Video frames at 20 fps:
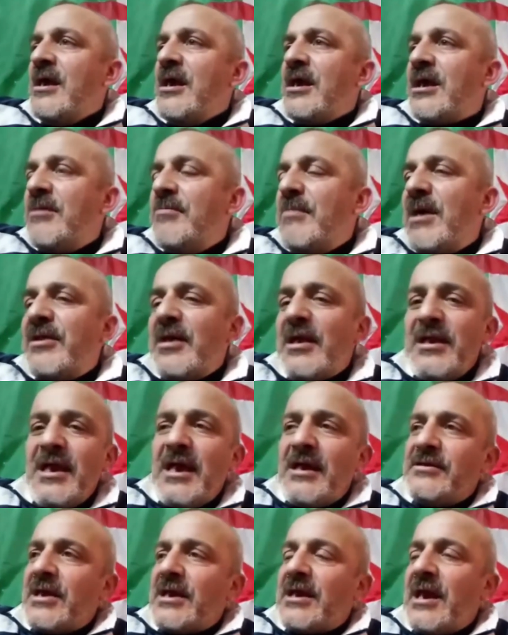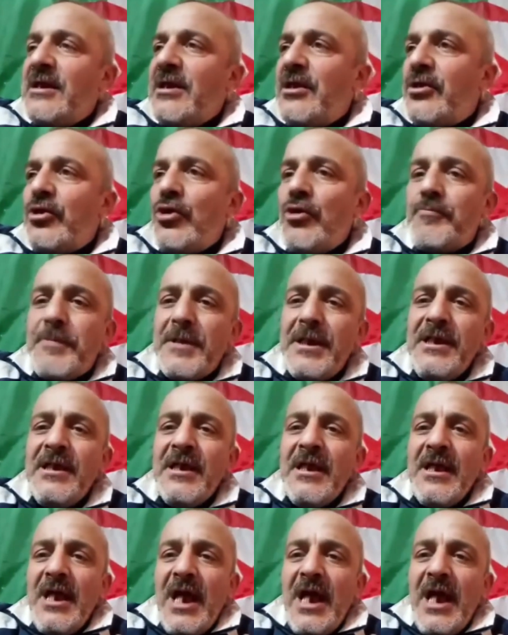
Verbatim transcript: كيما هذا اللي يهدر على الروبري